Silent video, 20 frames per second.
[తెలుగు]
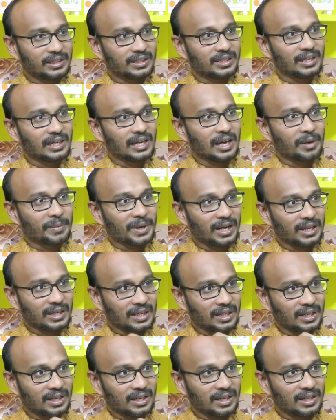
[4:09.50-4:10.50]
ఇది ఇలా
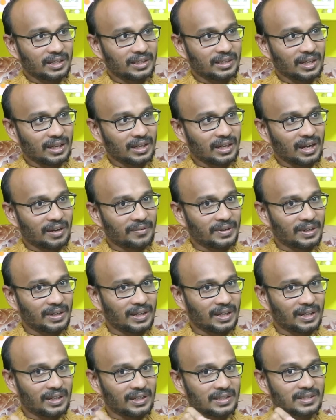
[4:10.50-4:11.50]
మాట్లాడాలి ఇలా
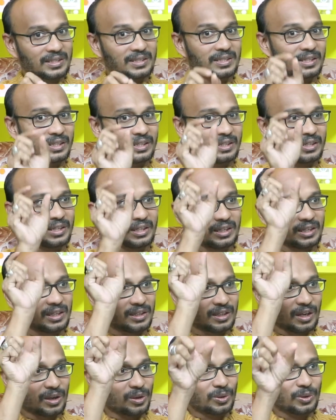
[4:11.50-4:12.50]
వెళ్ళాలి సీన్ని
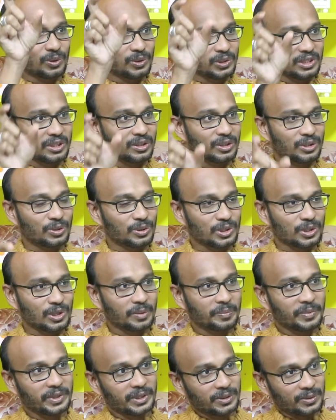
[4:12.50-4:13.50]
కంక్లూజన్
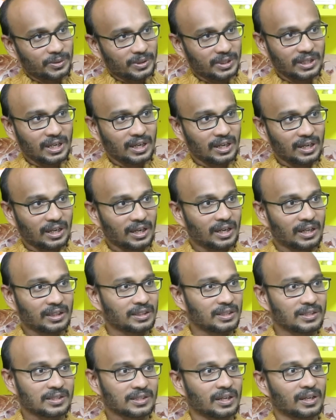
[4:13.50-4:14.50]
దృష్టిలో పెట్టుకుని దాన్ని అలా
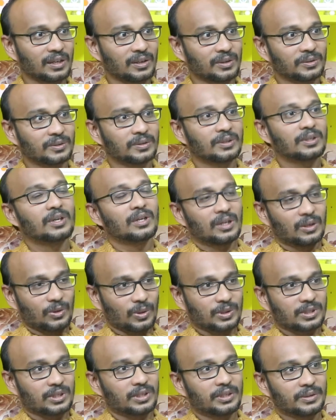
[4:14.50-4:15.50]
తీసుకెళ్ళను
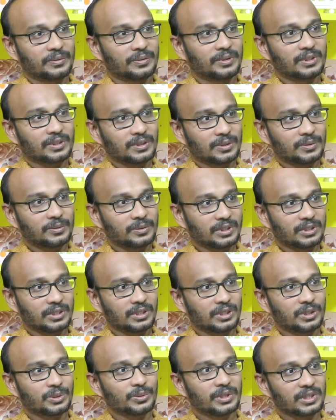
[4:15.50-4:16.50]
ఒక సన్నివేశం ఈ
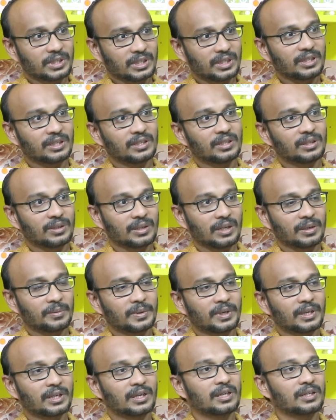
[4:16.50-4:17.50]
సిచ్యువేషన్ ఇద్దరు ఎలా
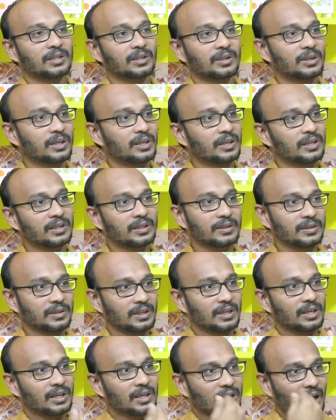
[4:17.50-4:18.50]
మాట్లాడతారు అనేది
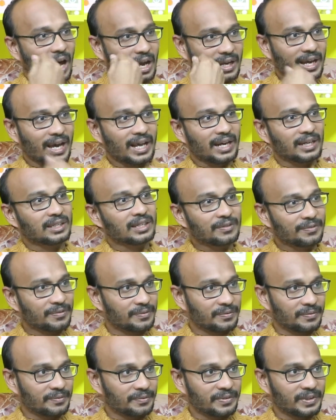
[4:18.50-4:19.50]
ఆ క్యారెక్టర్
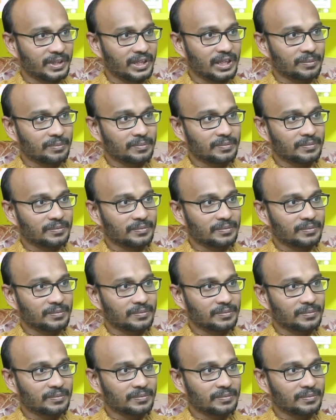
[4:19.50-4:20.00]
ఫ్రీడమ్